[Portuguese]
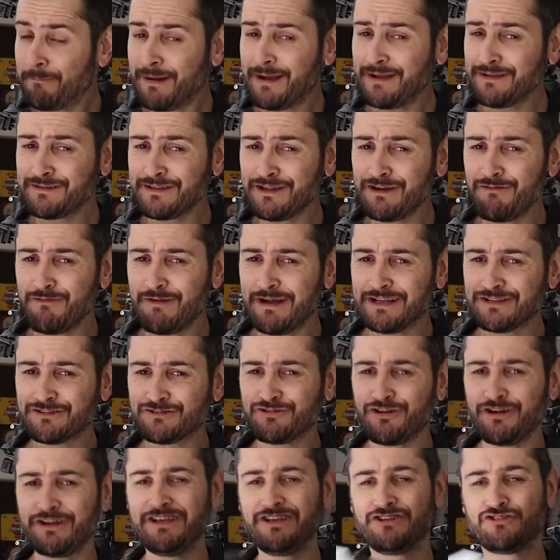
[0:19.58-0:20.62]
Mas não é
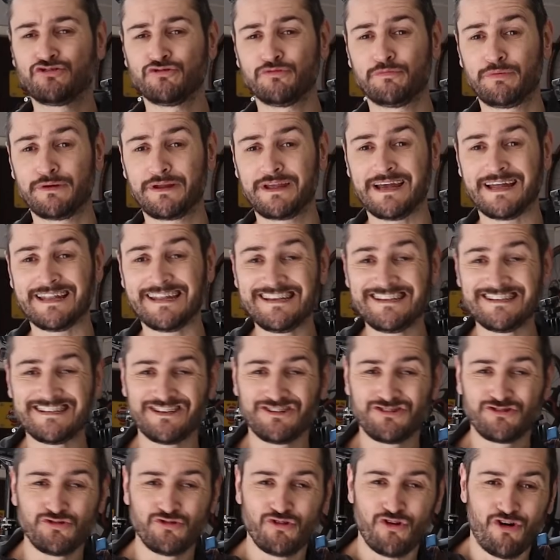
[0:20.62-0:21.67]
só isso, porque além
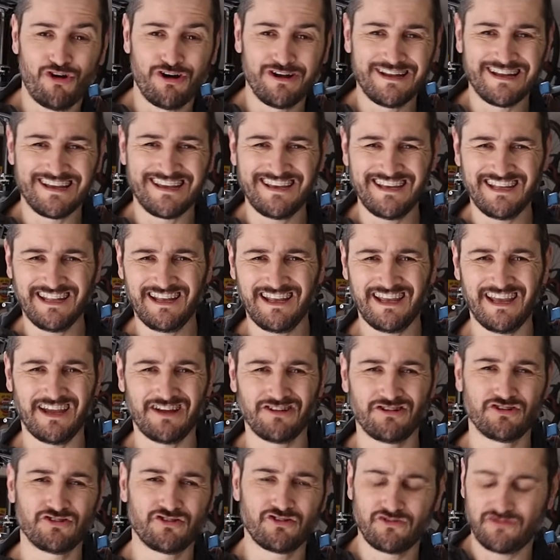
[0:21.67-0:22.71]
disso, olha aqui o que,
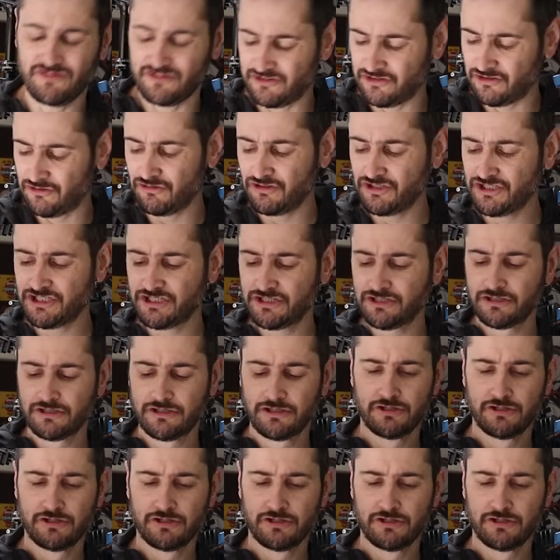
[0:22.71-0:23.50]
que nós vamos fazer hoje.